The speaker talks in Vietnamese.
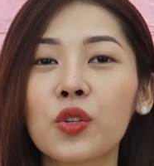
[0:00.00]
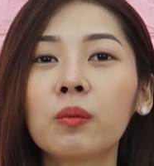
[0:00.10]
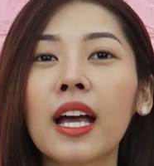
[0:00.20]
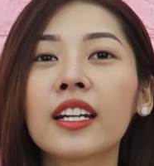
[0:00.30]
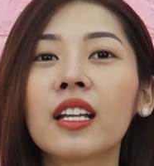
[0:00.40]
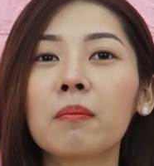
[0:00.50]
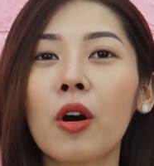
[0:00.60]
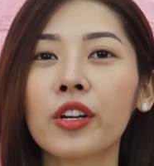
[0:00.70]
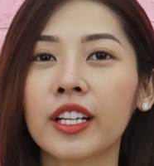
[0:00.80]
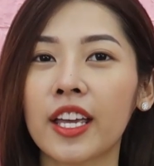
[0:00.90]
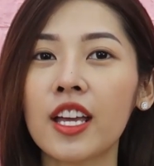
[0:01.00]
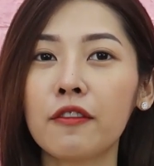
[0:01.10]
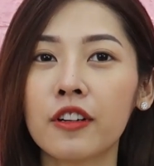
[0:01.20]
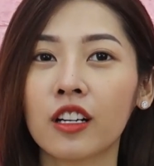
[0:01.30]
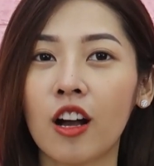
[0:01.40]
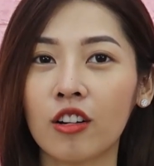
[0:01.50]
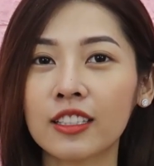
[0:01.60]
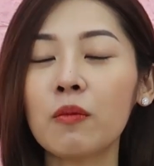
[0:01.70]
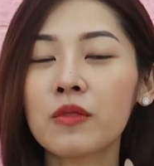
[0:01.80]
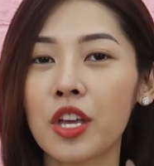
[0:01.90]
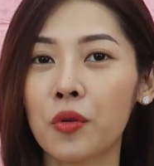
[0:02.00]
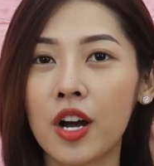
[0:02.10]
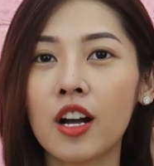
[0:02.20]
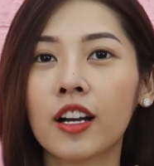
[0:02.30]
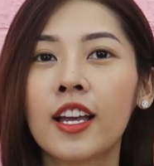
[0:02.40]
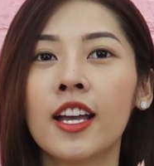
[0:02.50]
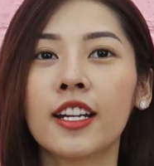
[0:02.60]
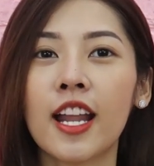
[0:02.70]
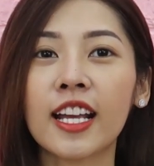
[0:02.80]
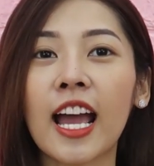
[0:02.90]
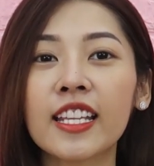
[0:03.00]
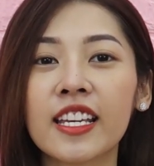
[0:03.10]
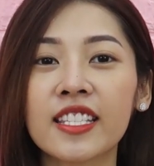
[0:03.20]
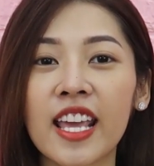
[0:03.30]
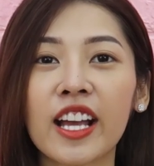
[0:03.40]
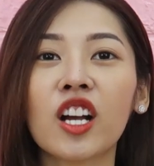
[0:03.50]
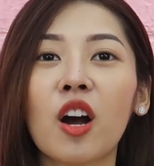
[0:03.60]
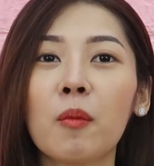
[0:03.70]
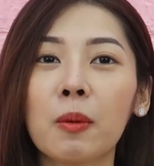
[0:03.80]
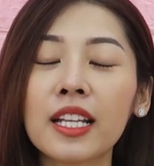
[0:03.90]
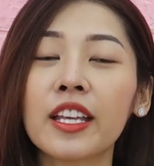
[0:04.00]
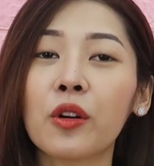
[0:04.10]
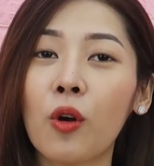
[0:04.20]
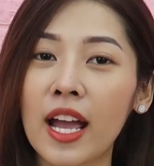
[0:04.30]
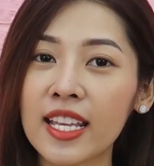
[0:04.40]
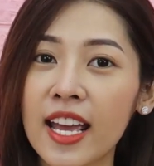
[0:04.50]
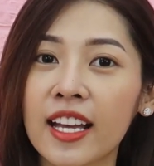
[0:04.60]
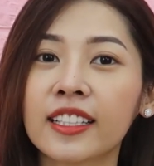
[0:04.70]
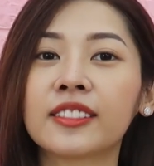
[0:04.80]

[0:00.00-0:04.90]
thì chúng ta nên bôi kỹ ở phần ngọn tóc nhiều hơn để cải thiện chẻ ngọn một cách hiệu quả nha.